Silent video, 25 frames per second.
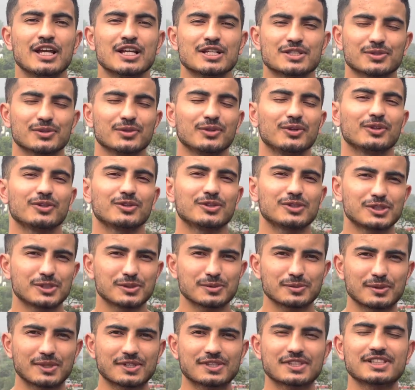सो कुछ
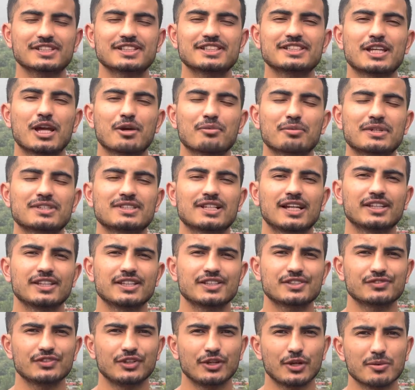स्पेशल चीज़ें आपके साथ
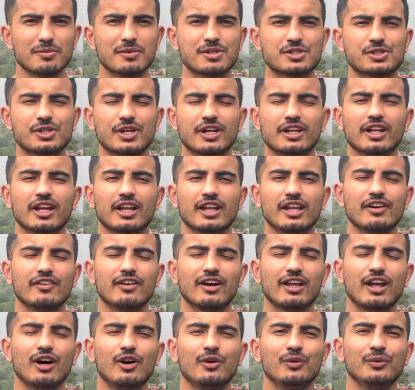इस वीडियो में शेयर करने
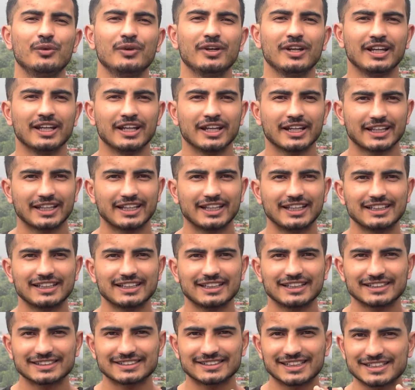वाला हूँ कि
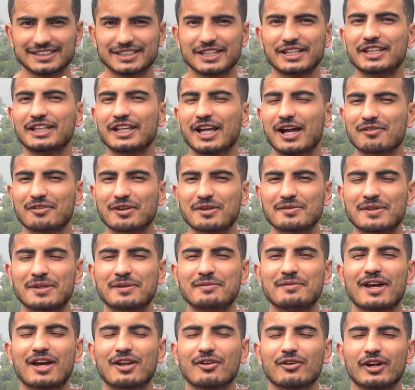जैसे ही आपके मन
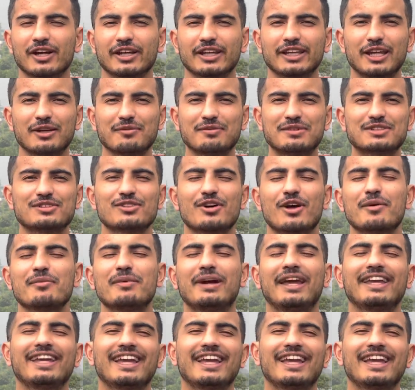में आ रहा होगा कि अभी सौरभ भाई